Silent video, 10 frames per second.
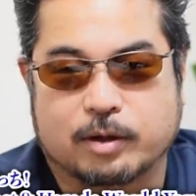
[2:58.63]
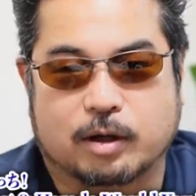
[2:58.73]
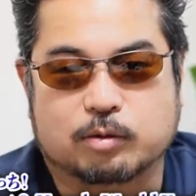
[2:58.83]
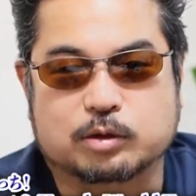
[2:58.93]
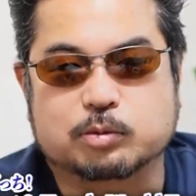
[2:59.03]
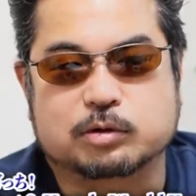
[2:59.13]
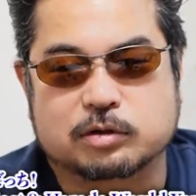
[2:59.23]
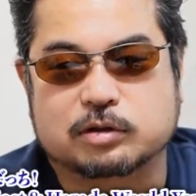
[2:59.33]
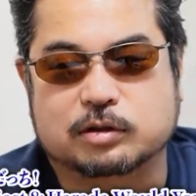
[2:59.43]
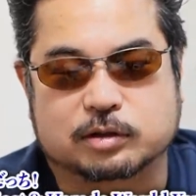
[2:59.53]
あ、どっちも
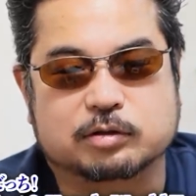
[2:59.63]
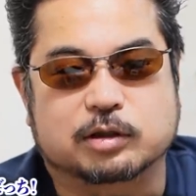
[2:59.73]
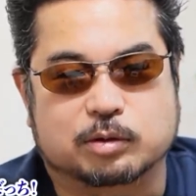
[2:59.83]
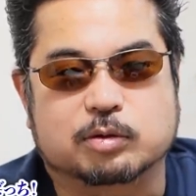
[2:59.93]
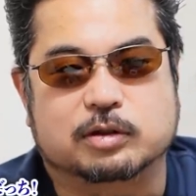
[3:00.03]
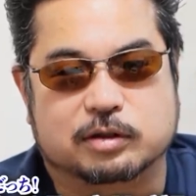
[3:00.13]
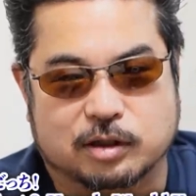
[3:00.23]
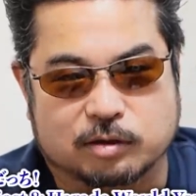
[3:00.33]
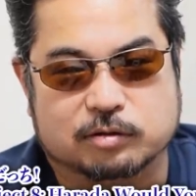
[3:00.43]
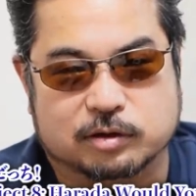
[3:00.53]
実は筋は通っ
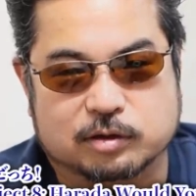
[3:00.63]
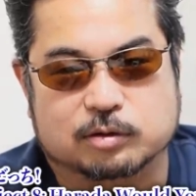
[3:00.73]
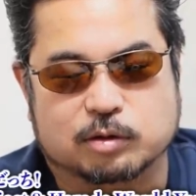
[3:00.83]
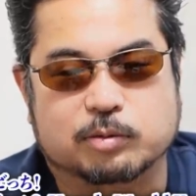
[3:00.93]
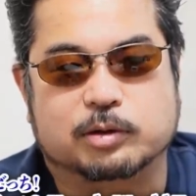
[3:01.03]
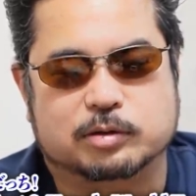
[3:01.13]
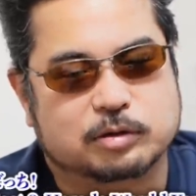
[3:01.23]
てるんですよ、そういう意味で。